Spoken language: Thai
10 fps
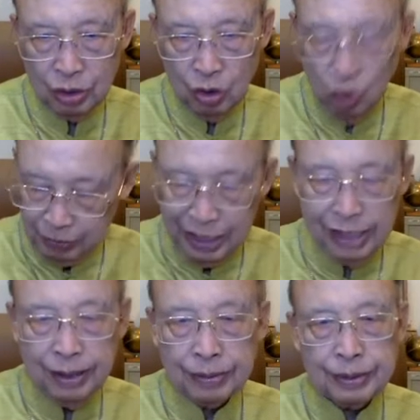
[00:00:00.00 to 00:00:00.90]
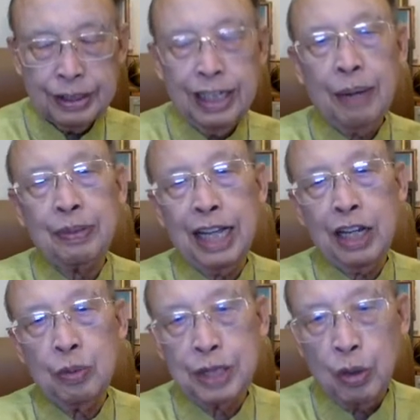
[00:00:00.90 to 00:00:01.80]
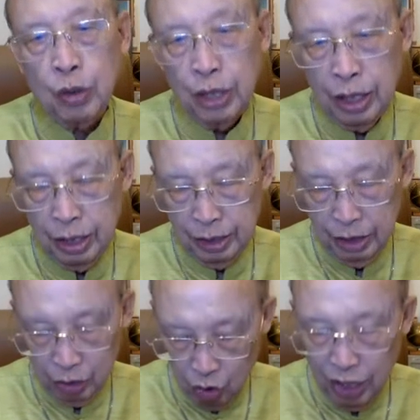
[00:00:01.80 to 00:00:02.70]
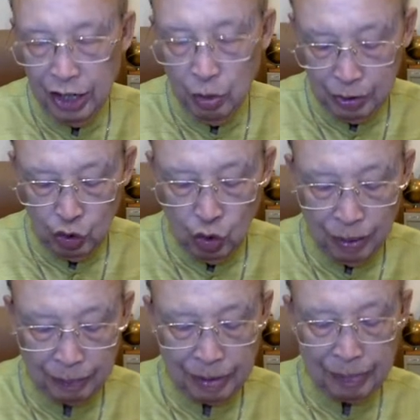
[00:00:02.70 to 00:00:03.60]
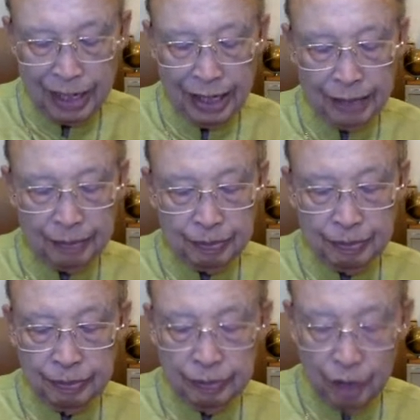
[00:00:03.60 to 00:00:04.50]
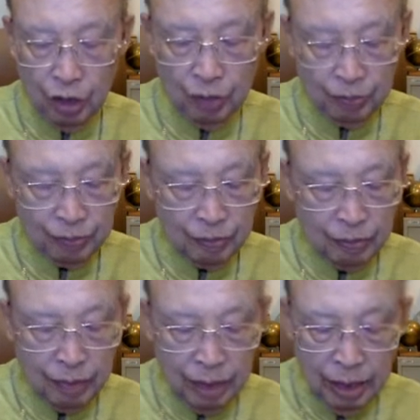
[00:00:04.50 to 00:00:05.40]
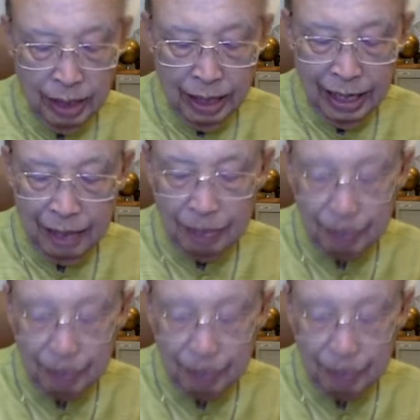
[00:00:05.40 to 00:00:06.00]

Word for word: ควบจริงในนามพระทัยของพระเจ้าบุให้เขามีสุขภาพเข้มแข็งเนาะแ้ว